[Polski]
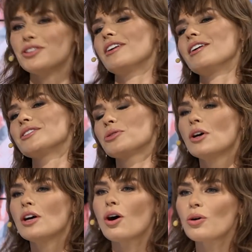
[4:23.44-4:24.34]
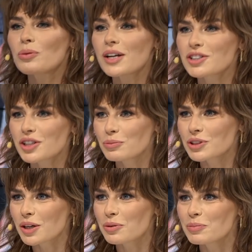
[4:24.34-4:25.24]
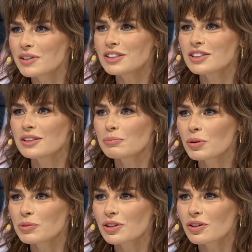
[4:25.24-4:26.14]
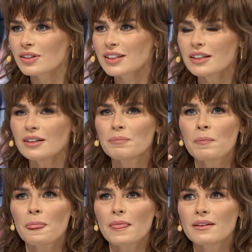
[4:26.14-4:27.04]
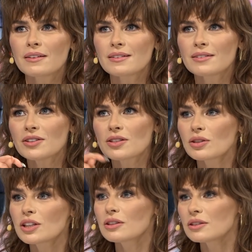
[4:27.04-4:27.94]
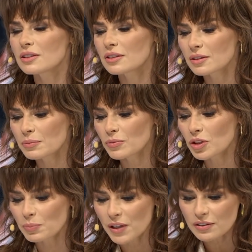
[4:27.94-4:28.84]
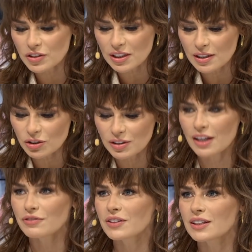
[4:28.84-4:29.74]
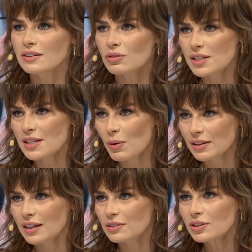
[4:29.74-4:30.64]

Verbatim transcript: Jezu. Ogóreczki musiały być, pomidorki, y, no i, to, i, y, no i pierwsze rzodkiewki, no i sałatka.